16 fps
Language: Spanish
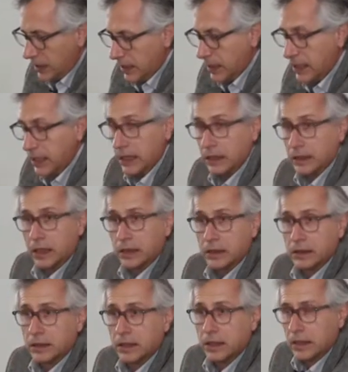y que
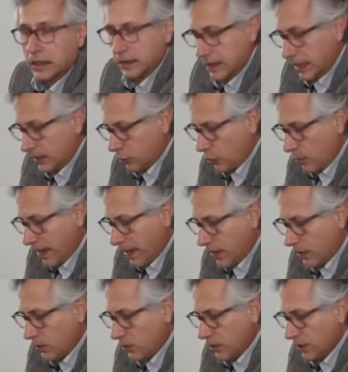éstas se han
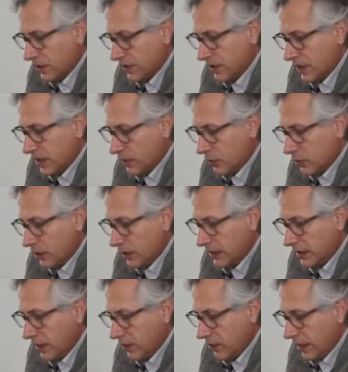tomado siguiendo
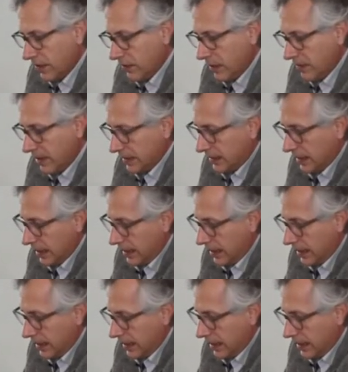criterios libremente